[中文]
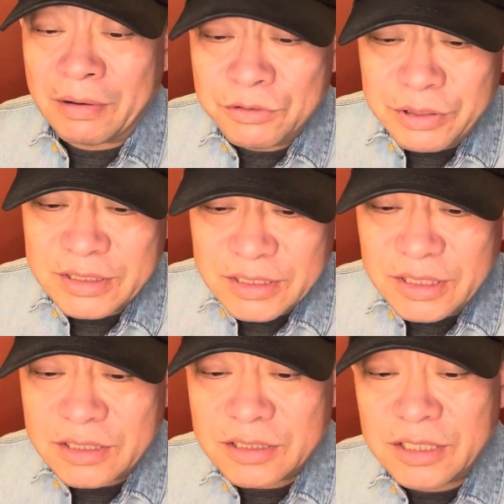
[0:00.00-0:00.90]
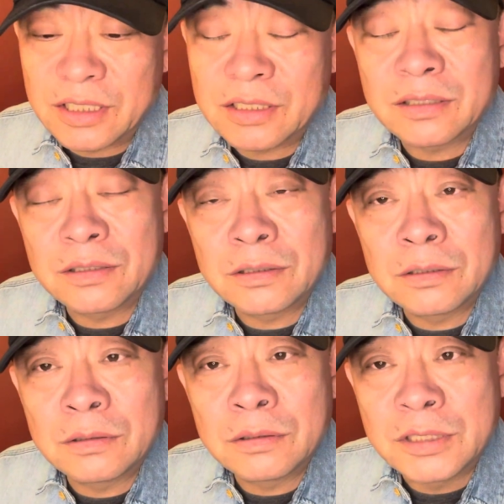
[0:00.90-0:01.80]
文瑞仅仅是这个
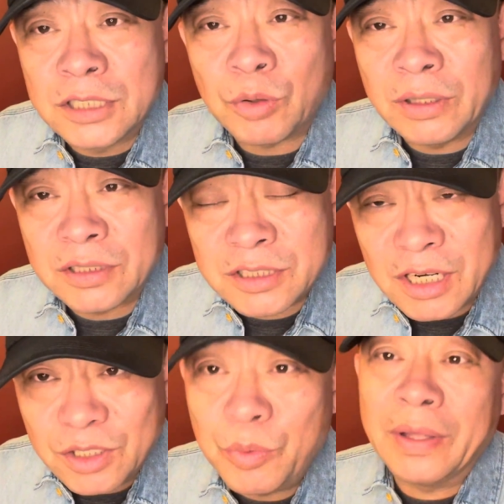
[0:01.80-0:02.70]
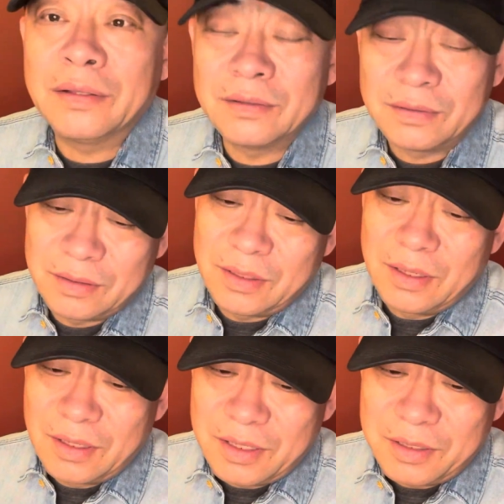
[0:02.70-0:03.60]
集团的成员。
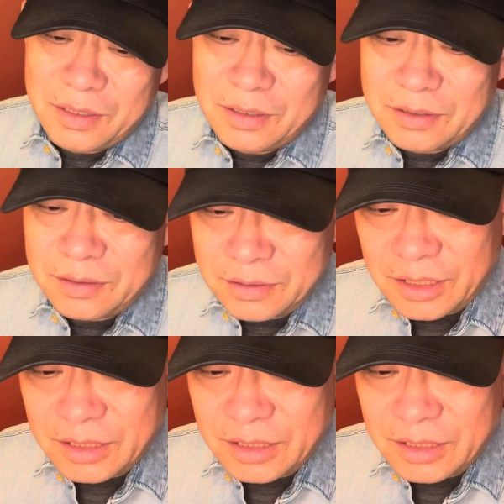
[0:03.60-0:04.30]
呃，这